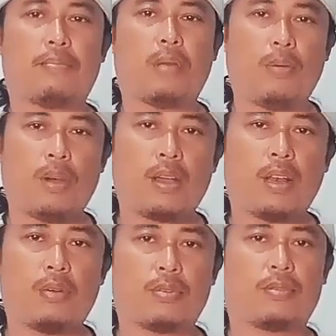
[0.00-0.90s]
bawa
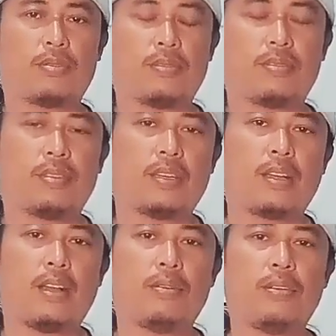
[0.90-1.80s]
ke laut.
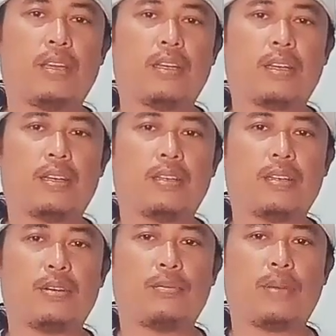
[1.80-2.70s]
Kalau yang dekat
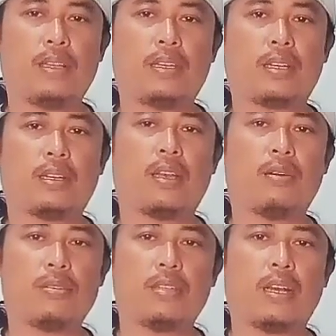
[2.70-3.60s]
rumahnya dekat laut,